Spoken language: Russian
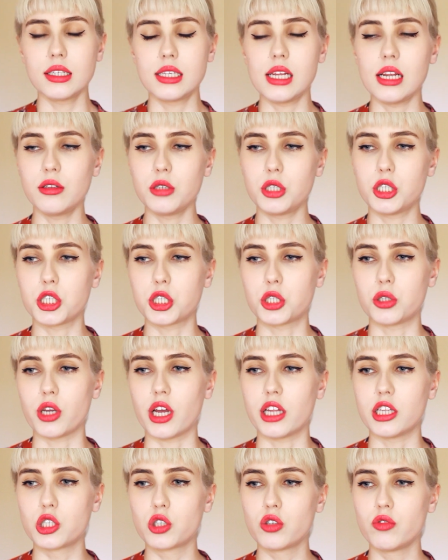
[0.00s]
Следующее, что
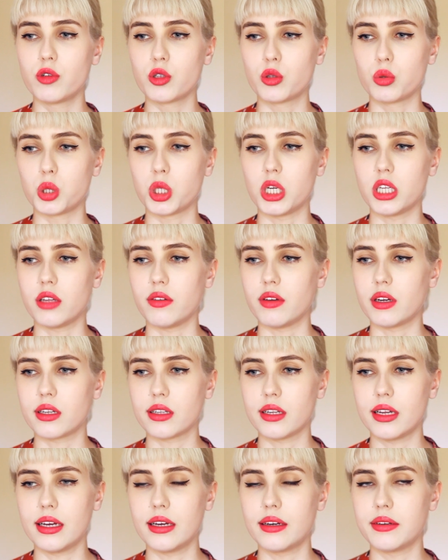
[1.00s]
я ношу вот уже,
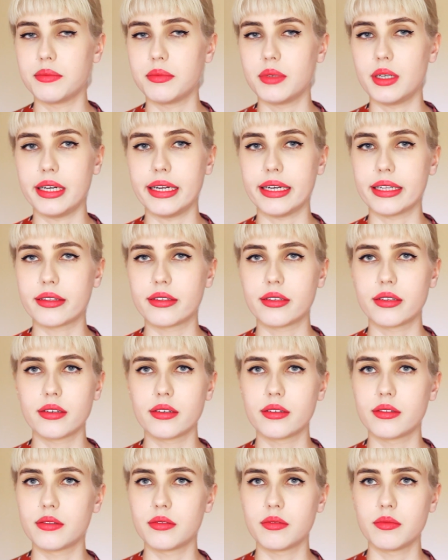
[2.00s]
наверное, лет
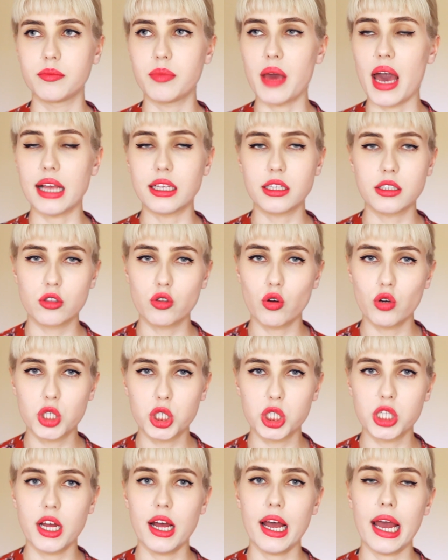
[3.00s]
5
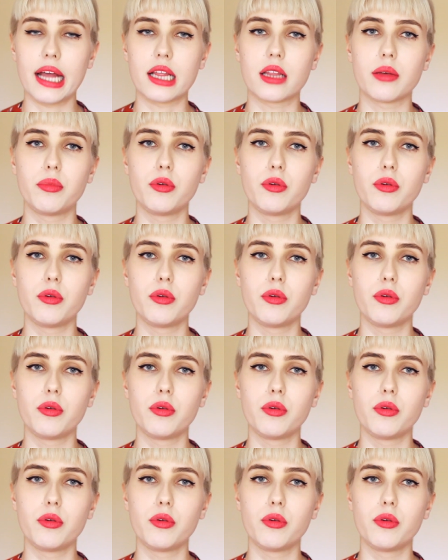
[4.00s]
точно это